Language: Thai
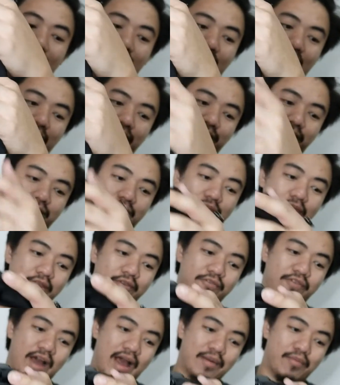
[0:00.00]
นะครับ
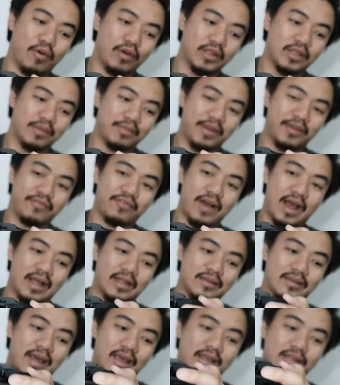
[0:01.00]
ฝาบนจะเป็นฝา
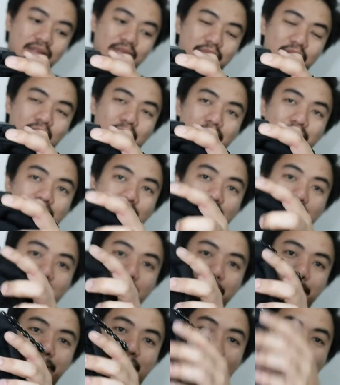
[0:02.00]
ใส่สำหรับ
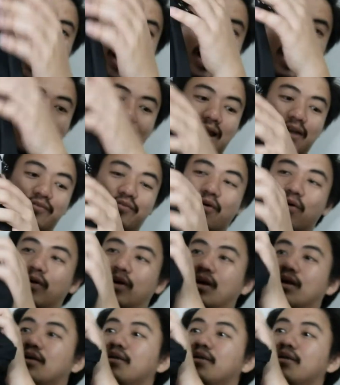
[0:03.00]
ผ้ากันฝน